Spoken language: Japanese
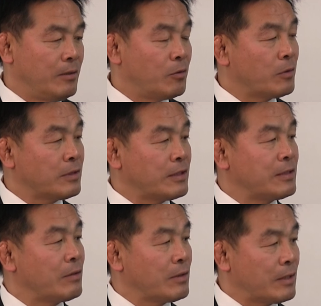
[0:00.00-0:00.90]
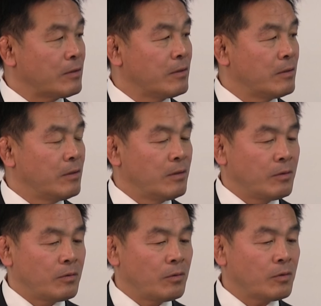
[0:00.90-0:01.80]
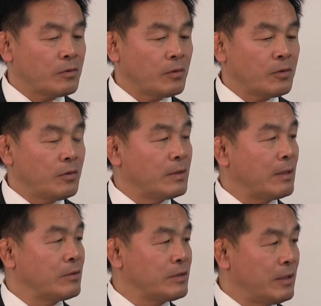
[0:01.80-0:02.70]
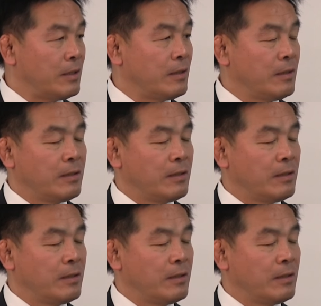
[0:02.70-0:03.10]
残ってきたのか、このことを評価をして、